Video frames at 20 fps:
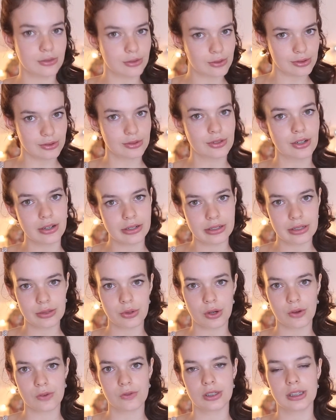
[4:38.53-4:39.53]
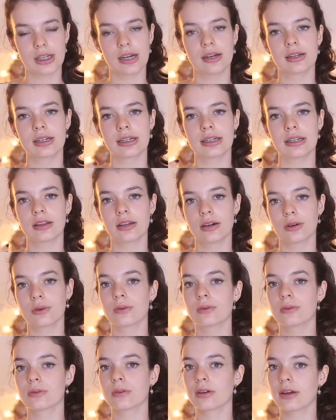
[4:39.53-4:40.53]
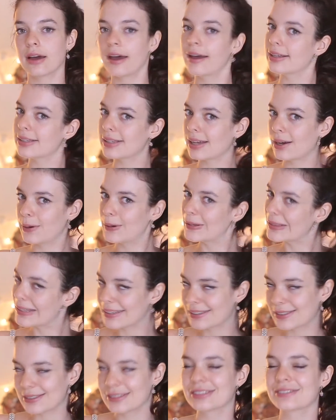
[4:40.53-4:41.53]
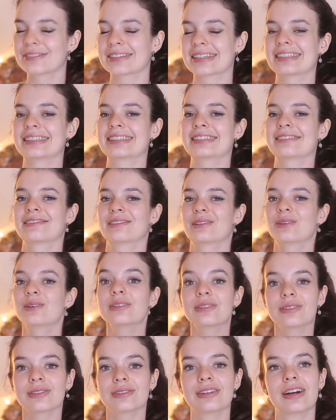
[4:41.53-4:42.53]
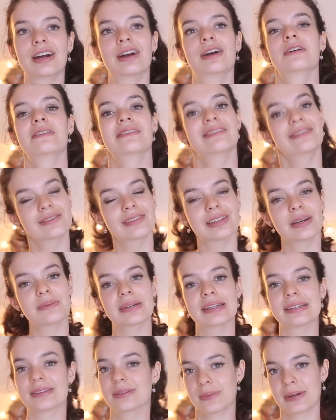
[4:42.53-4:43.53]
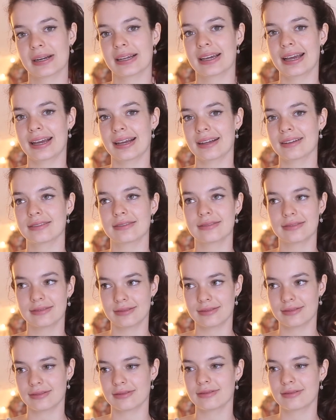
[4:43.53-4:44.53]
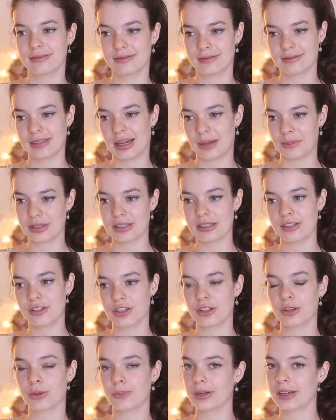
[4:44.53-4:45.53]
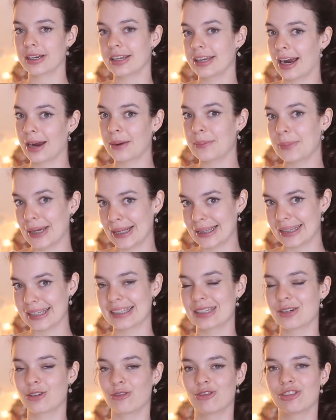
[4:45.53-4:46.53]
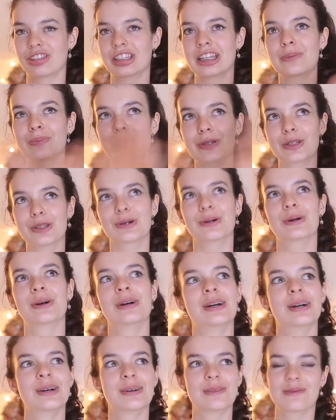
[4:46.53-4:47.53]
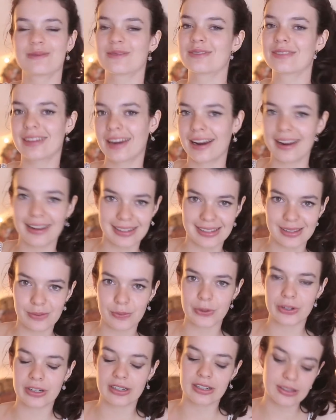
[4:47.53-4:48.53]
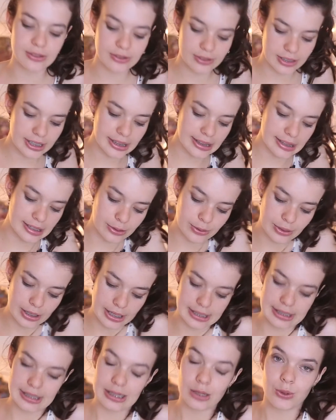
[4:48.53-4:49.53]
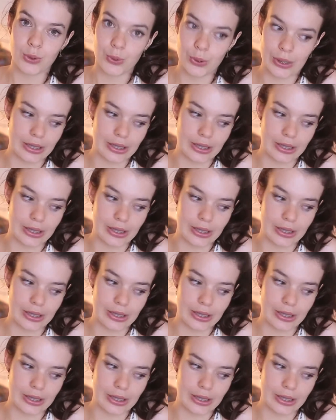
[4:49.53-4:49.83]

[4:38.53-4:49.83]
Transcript: o controle da sua vida. Então essa é outra justificativa, outro fundamento para quem tá me assistindo para criar metas. Eu sempre dou uns três por ano, então esse é o do